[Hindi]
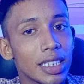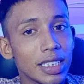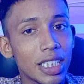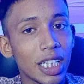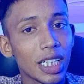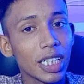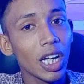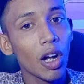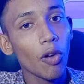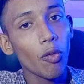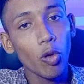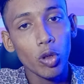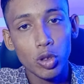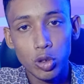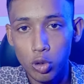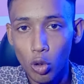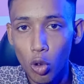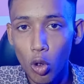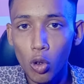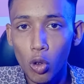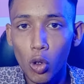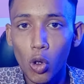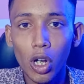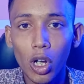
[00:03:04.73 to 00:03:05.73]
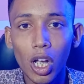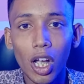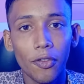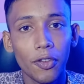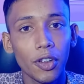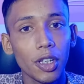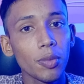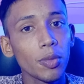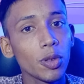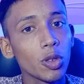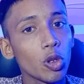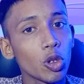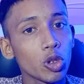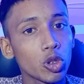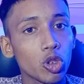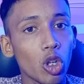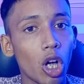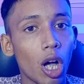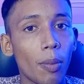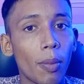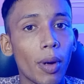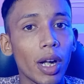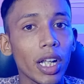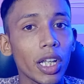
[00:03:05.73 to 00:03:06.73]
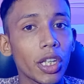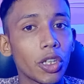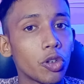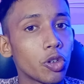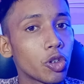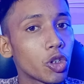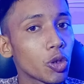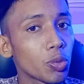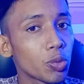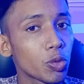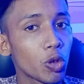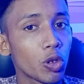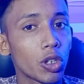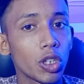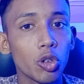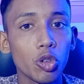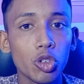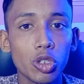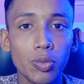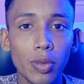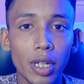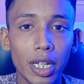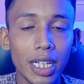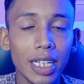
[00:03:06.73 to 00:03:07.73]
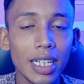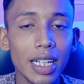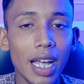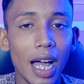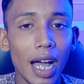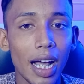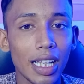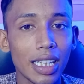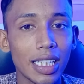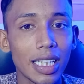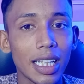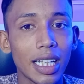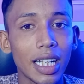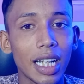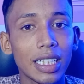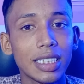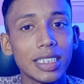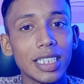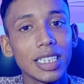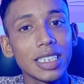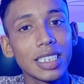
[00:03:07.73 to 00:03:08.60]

जिनका वो सॉन्ग होगा फिर भी दोस्तों हमारा यूट्यूब तो रिव्यूज में ही डाल देगा